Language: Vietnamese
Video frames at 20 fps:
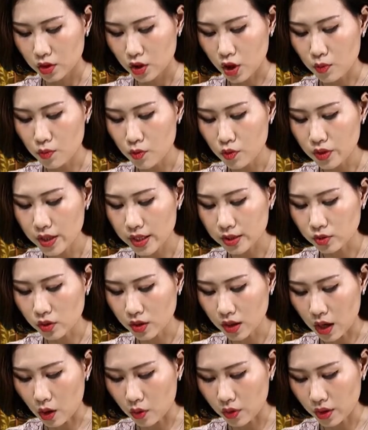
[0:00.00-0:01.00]
Con muốn đi
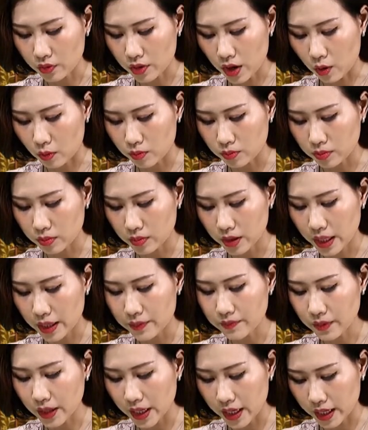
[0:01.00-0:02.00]
xuất khẩu lao động,
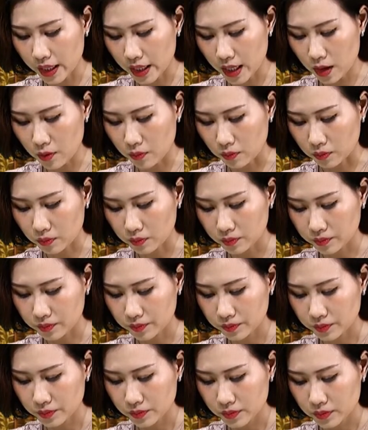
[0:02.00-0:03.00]
kiếm tiền không?
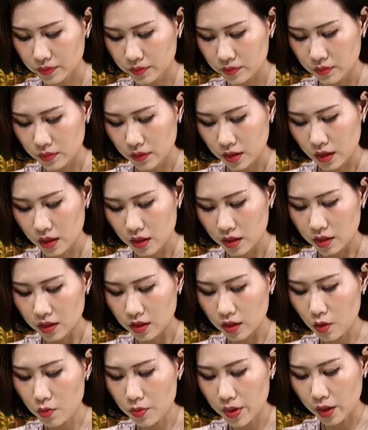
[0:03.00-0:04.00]

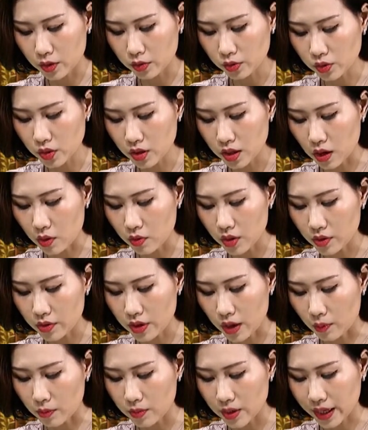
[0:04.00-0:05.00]
Không hiểu xuất khẩu lao
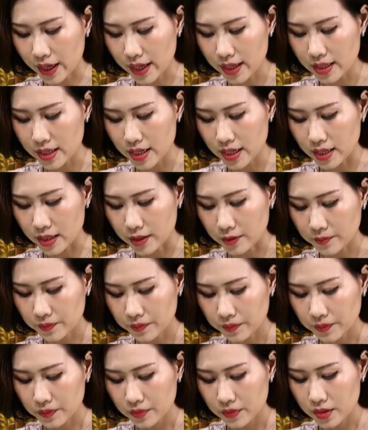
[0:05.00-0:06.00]
động là cái gì,
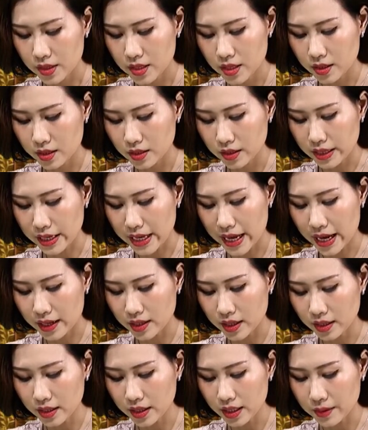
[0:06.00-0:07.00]
nhưng nghe
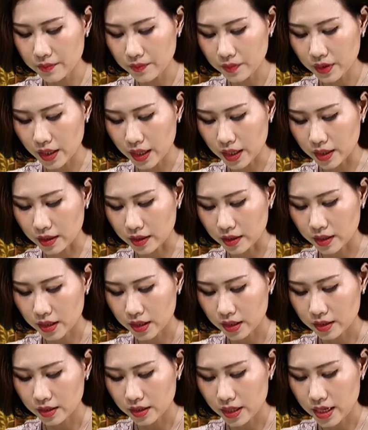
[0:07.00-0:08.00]
đến kiếm tiền
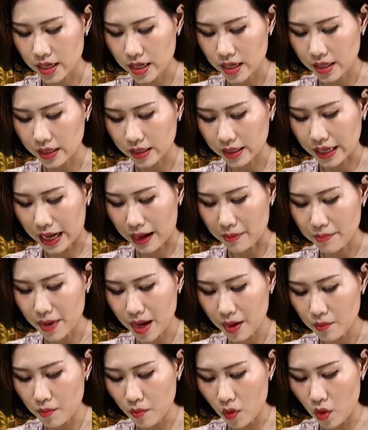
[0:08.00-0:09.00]
thì cả
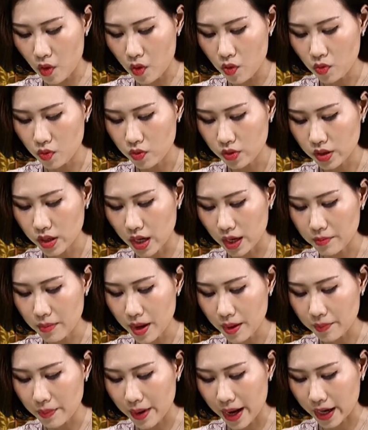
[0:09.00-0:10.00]
mắt bố lẫn
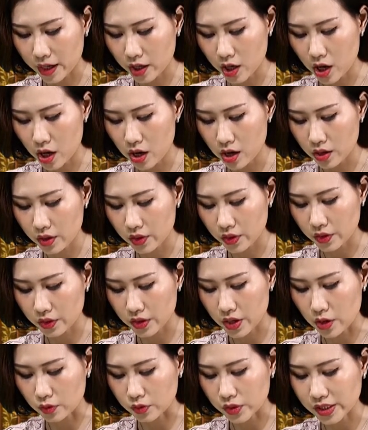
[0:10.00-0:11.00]
mắt mẹ nó
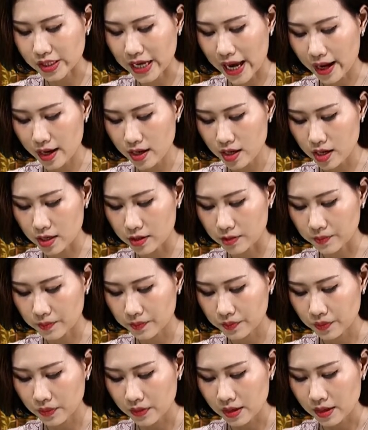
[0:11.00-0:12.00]
đều sáng lên.
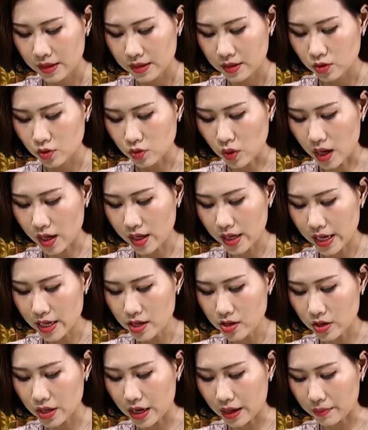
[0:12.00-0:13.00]
Xoắn lấy
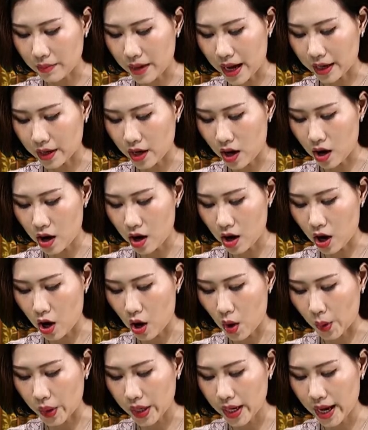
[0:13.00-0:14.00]
người đàn bà đó
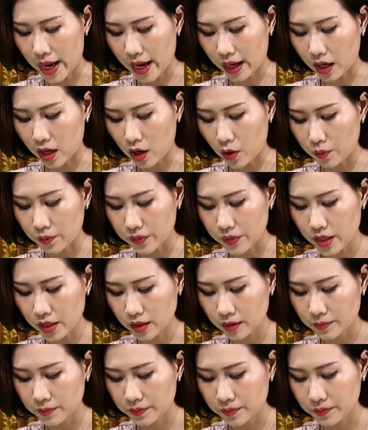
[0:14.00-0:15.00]
hỏi hàng không dứt.